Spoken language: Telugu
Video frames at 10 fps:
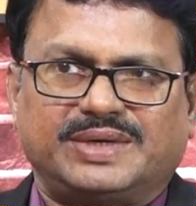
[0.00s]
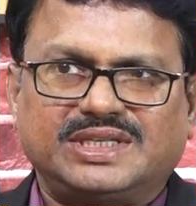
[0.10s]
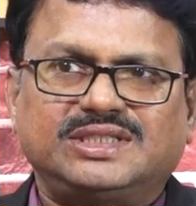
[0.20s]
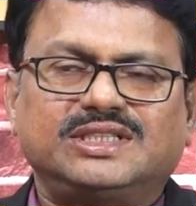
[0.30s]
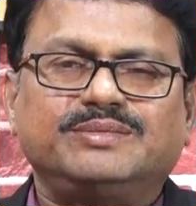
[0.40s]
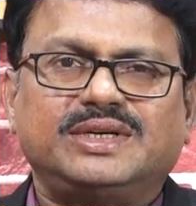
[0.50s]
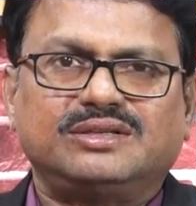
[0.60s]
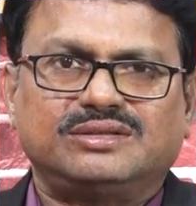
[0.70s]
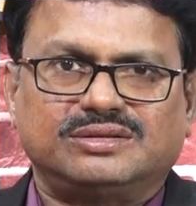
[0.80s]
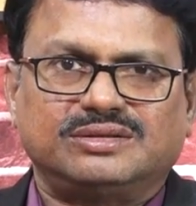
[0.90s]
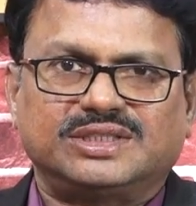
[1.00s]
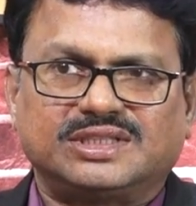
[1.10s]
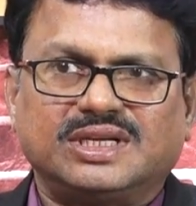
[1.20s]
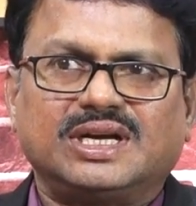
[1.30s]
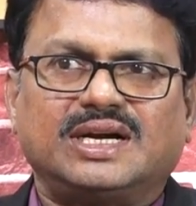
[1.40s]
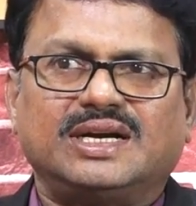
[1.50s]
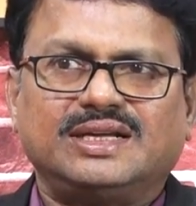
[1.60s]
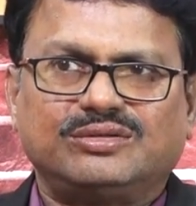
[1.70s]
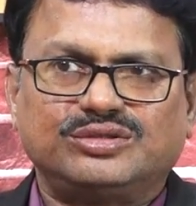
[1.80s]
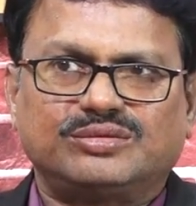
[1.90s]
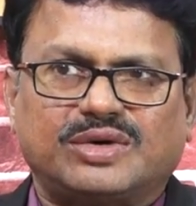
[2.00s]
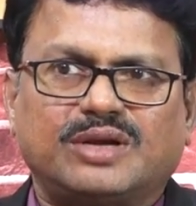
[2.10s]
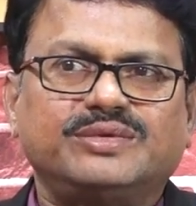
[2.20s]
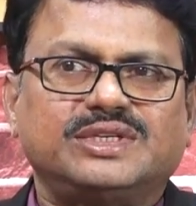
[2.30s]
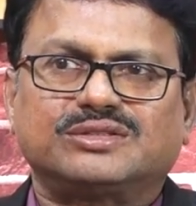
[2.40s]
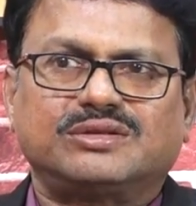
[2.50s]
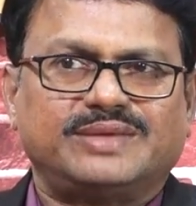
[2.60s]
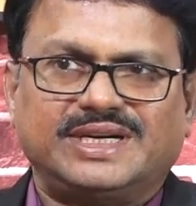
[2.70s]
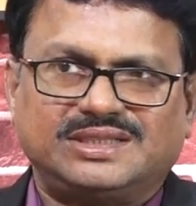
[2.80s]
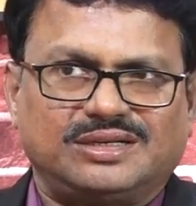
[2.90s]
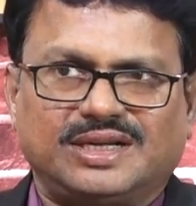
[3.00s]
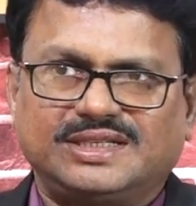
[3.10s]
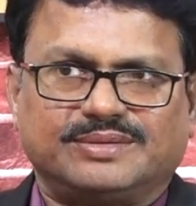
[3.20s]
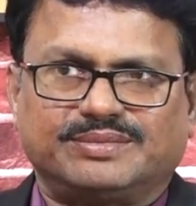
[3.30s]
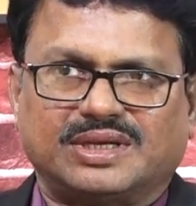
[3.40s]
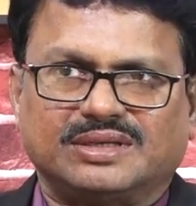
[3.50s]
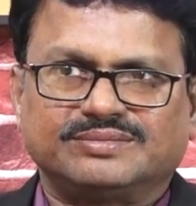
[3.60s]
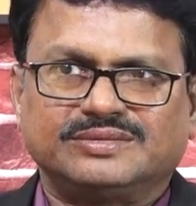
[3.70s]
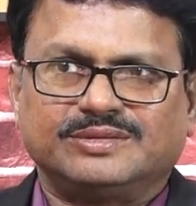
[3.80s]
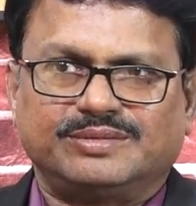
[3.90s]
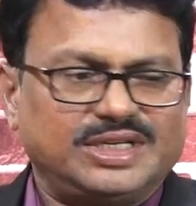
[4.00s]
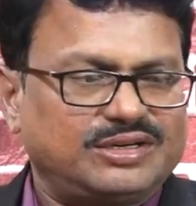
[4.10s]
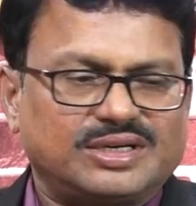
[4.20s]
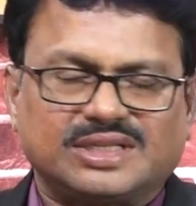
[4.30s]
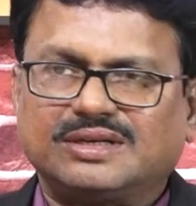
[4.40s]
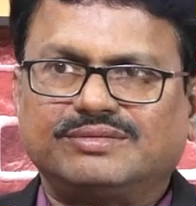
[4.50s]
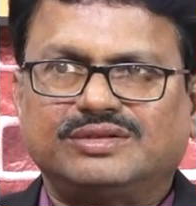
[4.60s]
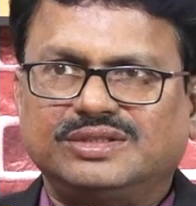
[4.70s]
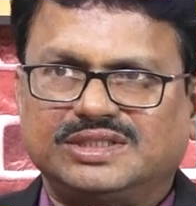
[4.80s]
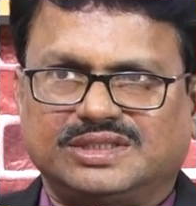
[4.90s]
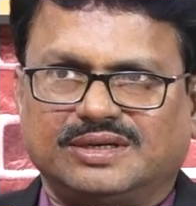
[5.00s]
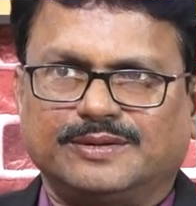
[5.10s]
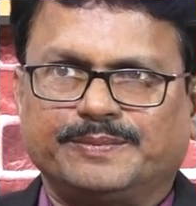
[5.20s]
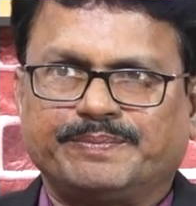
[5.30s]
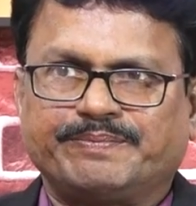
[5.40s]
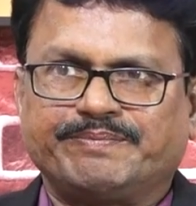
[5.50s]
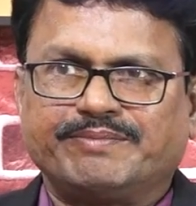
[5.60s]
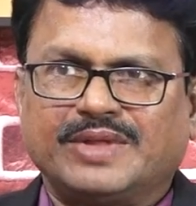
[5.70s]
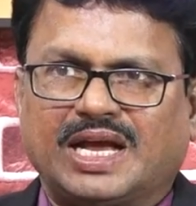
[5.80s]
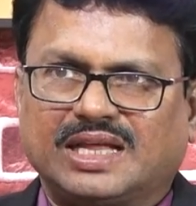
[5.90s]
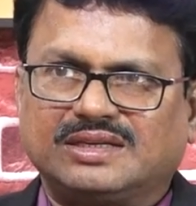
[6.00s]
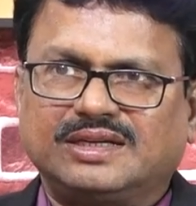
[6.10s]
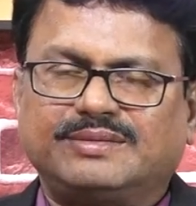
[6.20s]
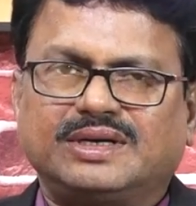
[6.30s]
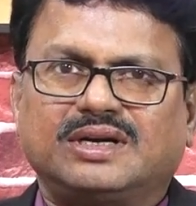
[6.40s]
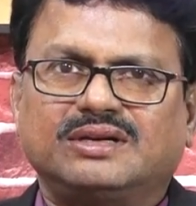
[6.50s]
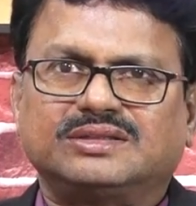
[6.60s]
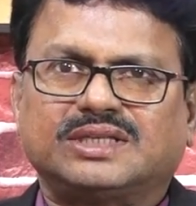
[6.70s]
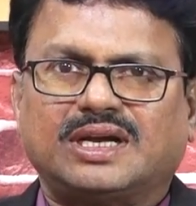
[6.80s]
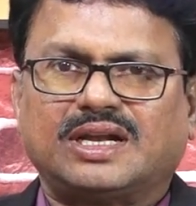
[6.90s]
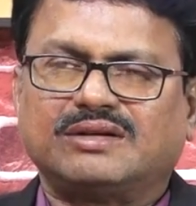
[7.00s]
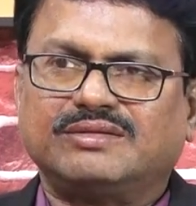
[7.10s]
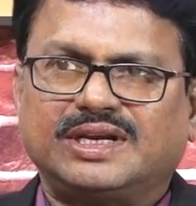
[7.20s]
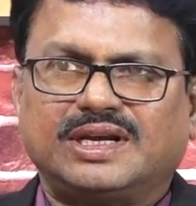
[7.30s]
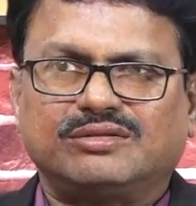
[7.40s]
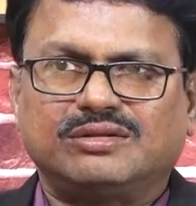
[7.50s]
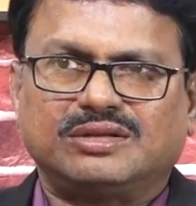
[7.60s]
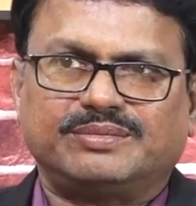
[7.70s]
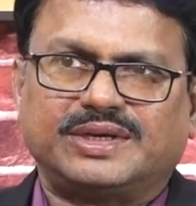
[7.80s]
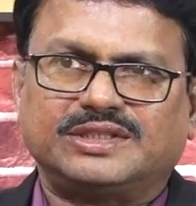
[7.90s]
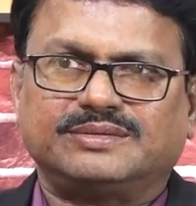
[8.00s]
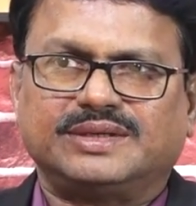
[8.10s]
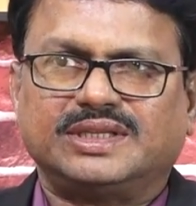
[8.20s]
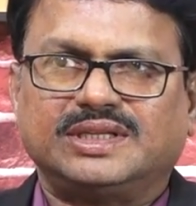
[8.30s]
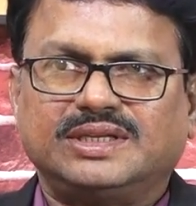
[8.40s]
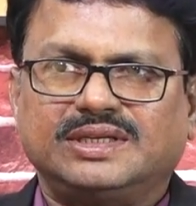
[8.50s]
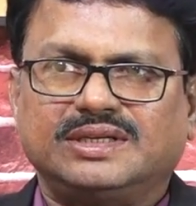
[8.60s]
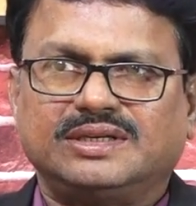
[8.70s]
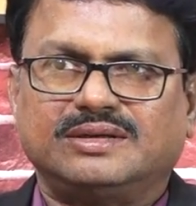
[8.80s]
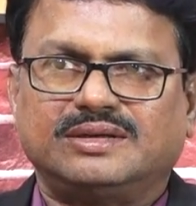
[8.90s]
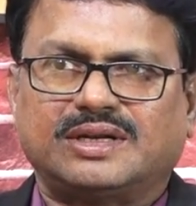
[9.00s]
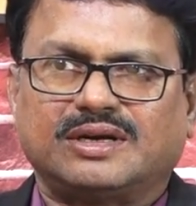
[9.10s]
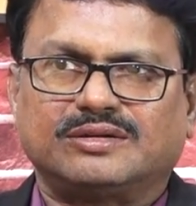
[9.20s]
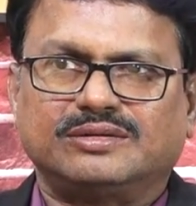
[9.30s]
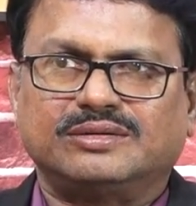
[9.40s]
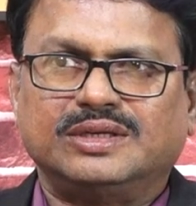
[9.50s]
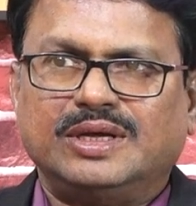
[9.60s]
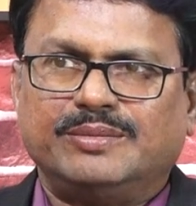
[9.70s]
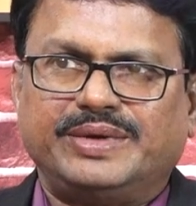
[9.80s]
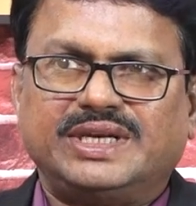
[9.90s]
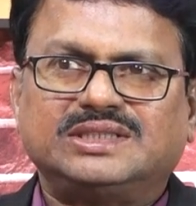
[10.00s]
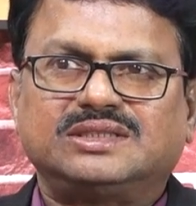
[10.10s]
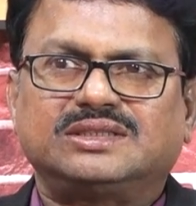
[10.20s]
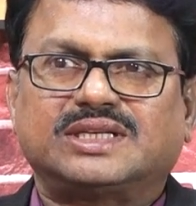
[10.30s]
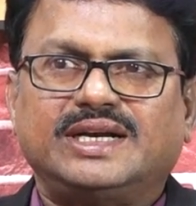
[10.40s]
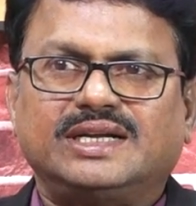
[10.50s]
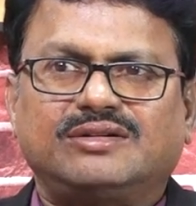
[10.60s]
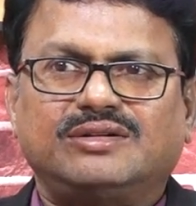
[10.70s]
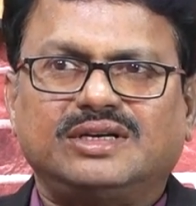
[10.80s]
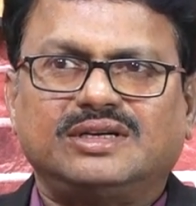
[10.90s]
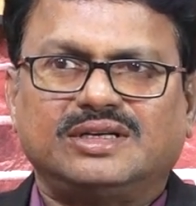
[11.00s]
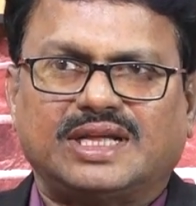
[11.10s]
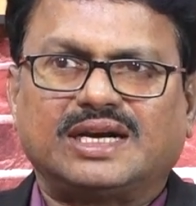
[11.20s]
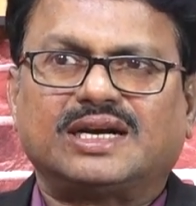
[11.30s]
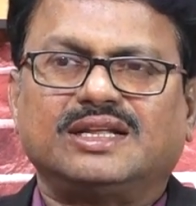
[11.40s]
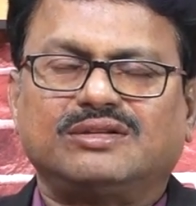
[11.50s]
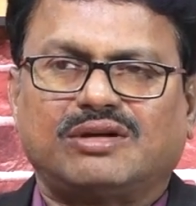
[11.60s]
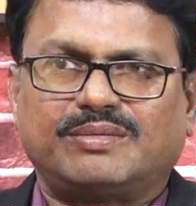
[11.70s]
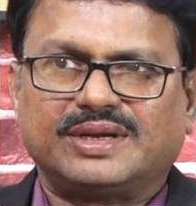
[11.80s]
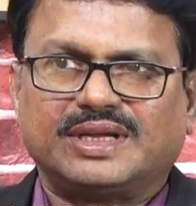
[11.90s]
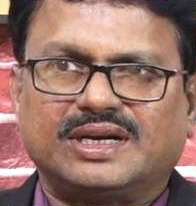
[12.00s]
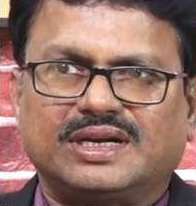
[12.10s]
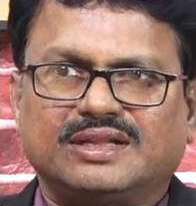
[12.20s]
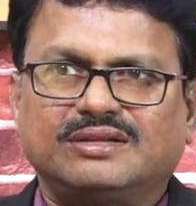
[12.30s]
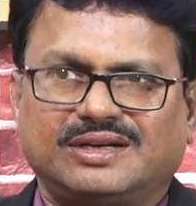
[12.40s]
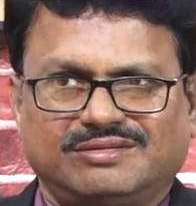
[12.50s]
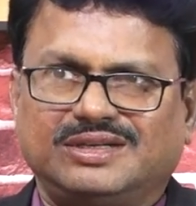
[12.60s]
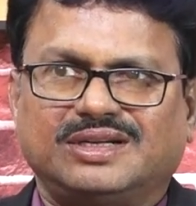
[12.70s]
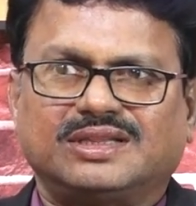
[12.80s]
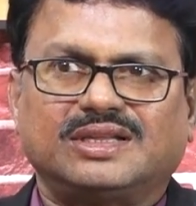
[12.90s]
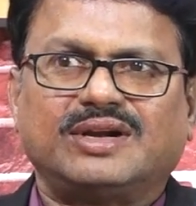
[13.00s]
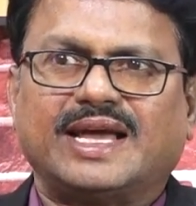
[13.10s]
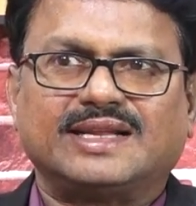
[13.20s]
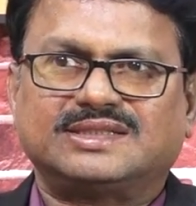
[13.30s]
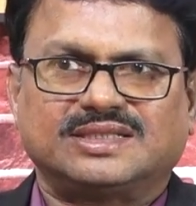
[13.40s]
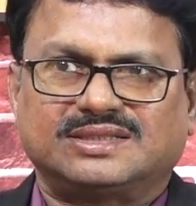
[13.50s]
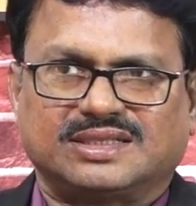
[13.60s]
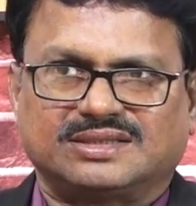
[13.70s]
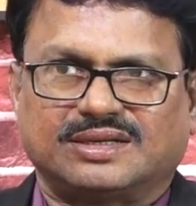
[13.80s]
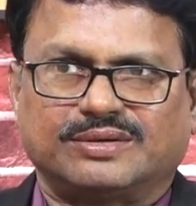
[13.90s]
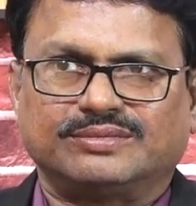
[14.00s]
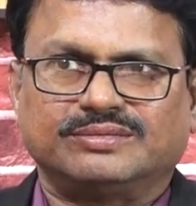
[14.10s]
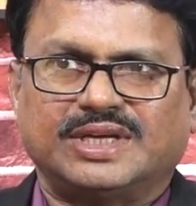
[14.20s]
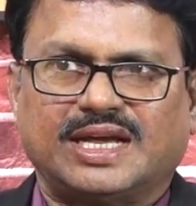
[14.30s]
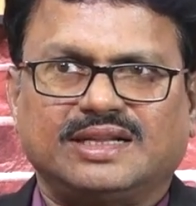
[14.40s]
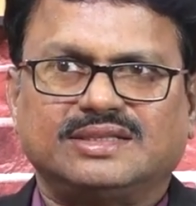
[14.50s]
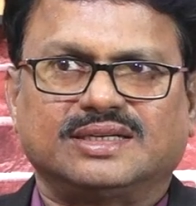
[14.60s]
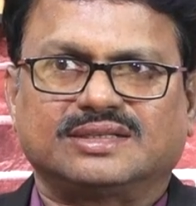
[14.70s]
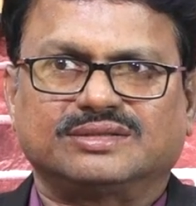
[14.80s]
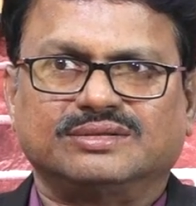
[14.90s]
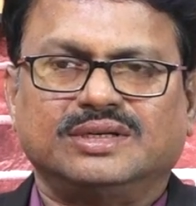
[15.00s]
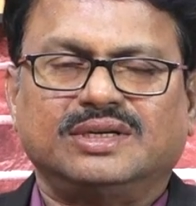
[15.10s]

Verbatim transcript: పరిస్థితికి మీరు సిద్ధం కండి కొంచెం మార్పు చేసుకోండి మైండ్ సెట్లో అని చెప్తా ఇప్పుడు నేను ఒక అతను ఫోన్ చేశాడు అతను ఏమంటాడు సార్ నాకు వేరే అంకులతో పరిచయం అయింది నాకు పెనిస్ టైట్గా ఉం వెళ్ళట్లేదు లోపలికి వెళ్ళట్లేదు అంటే వీళ్ళంతా కూడా యానల్ సెక్స్ చేస్తారు యానల్ సెక్స్